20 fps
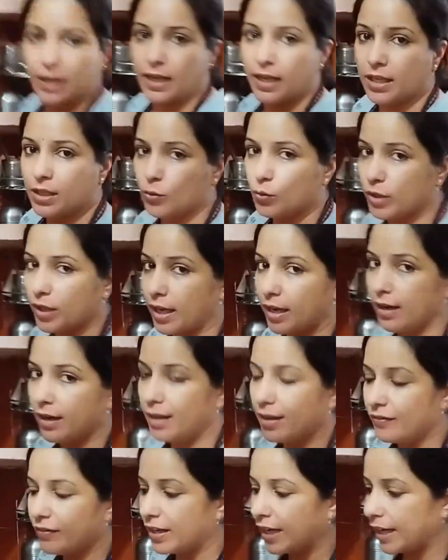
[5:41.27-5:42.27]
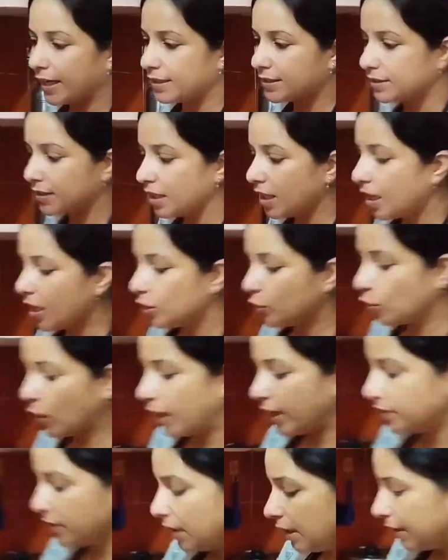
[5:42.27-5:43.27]
बनाया है क्योंकि आई लव राइस तो
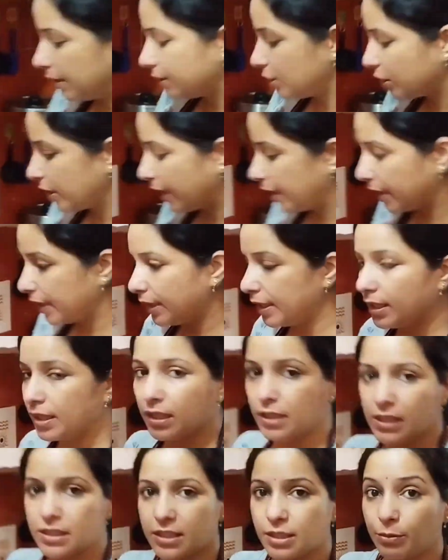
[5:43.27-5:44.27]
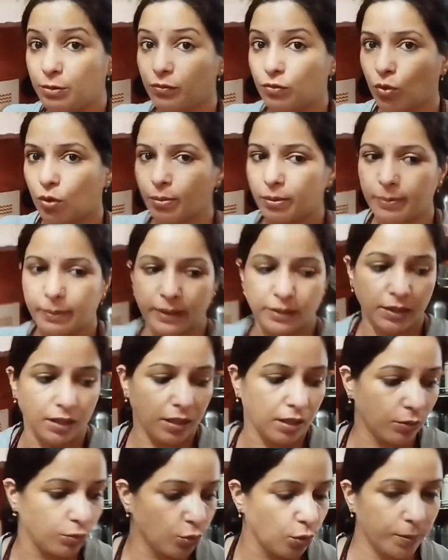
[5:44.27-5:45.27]
आज का लंच है रेडी अनिल जी अभी फोन पे बात
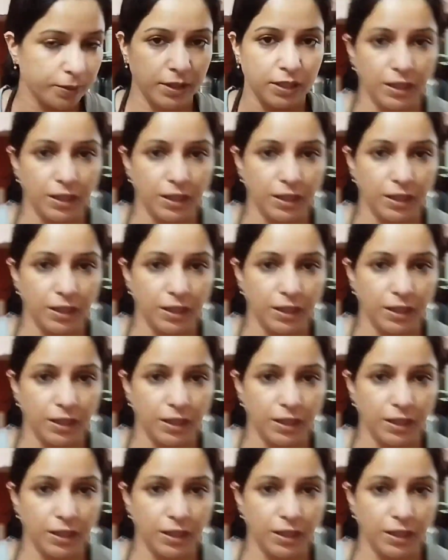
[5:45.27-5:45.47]
कर रहे हैं उनको